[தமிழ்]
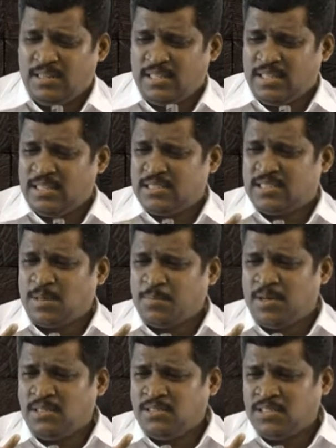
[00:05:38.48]
இந்த
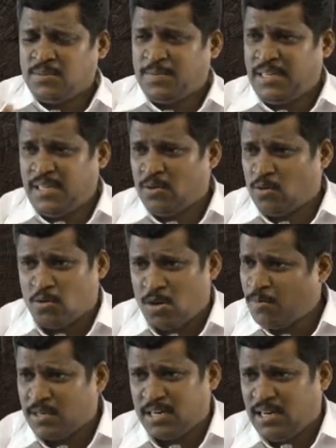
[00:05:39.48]
சப்கான்ஷியஸ் மைண்டில் ஒரு
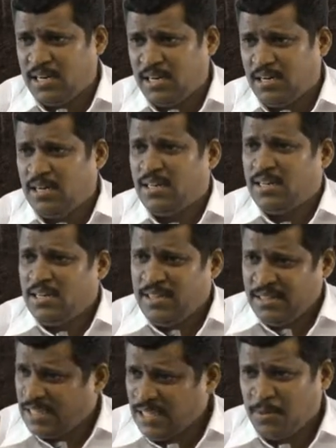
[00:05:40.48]
கோபம் இருக்கு இல்லையா
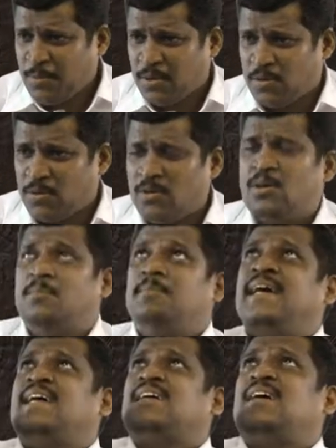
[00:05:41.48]
இது என்ன பண்ணும்
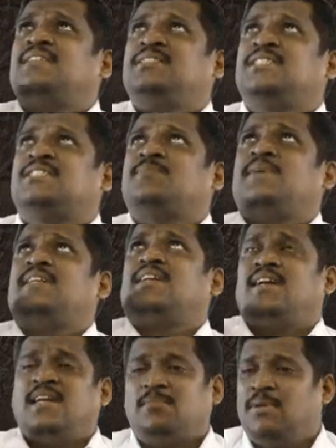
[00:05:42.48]
மேலே கான்சியஸ் மைண்ட்
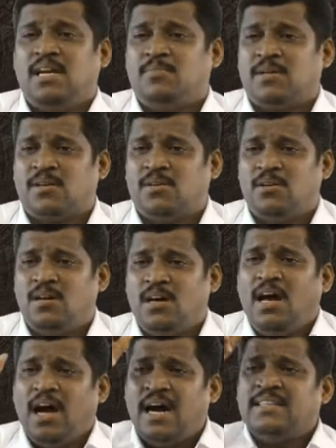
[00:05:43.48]
இருக்கு இல்லையா மேல் மனம்
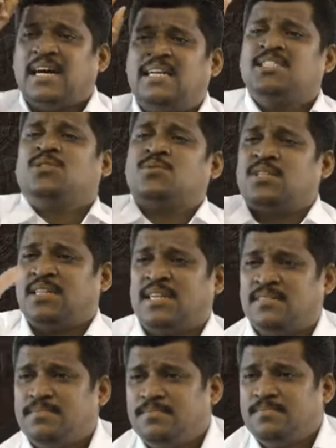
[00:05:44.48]
அதை அடிச்சு
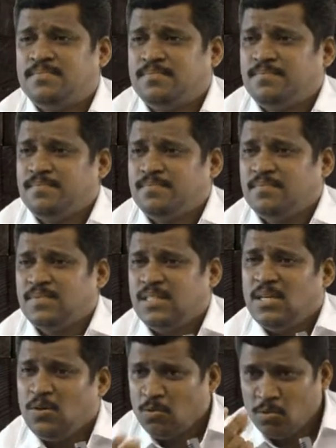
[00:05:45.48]
விட்ருங்க
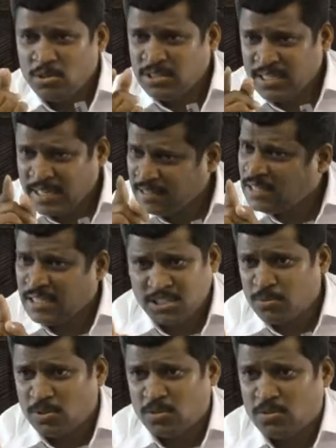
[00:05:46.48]
ஒரு செகண்ட் தான்
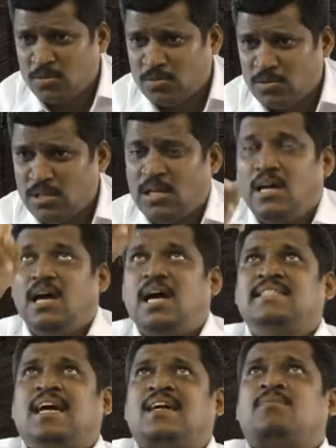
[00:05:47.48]
அடிச்சு விடும்
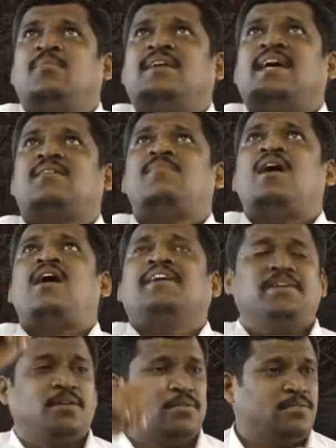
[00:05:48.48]
அது அரை மணி நேரமாக
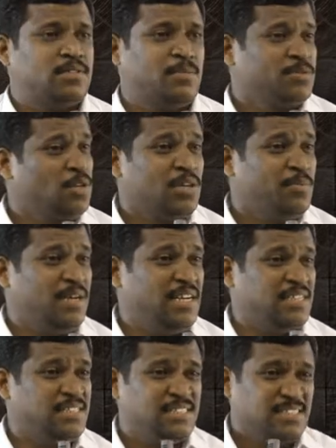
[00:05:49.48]
ஆடிட்டுருக்கும் நம்ம சொல்கிறோம்
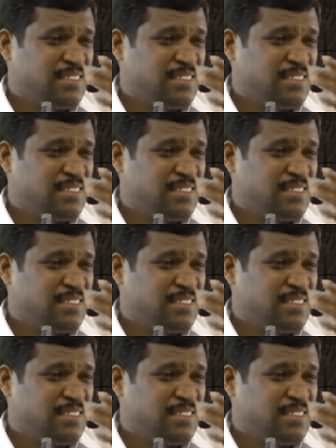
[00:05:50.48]
இல்லையா